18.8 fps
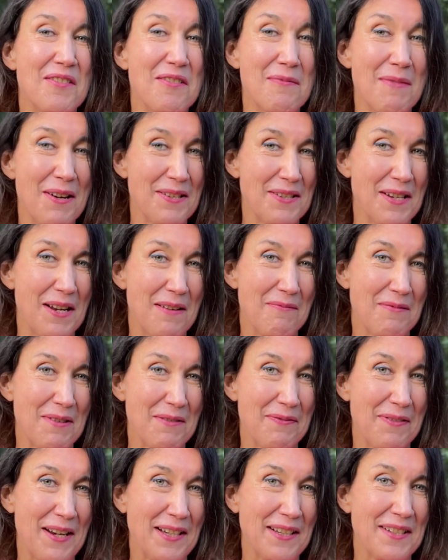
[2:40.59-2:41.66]
um aus einem
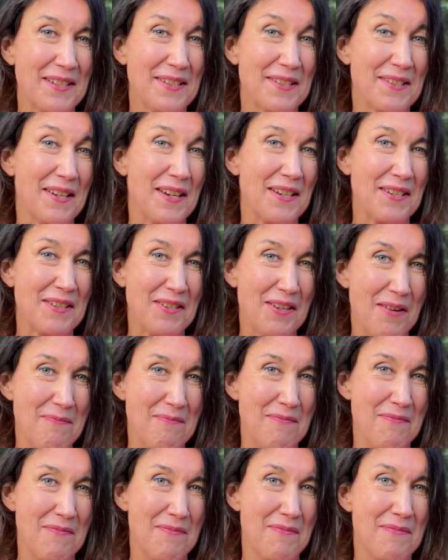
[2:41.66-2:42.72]
Gefängnis zu
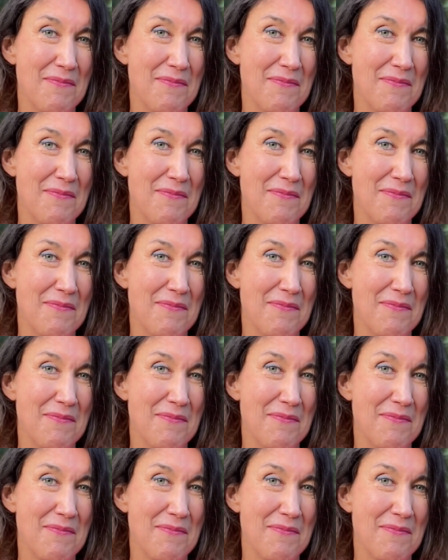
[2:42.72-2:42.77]
entkommen,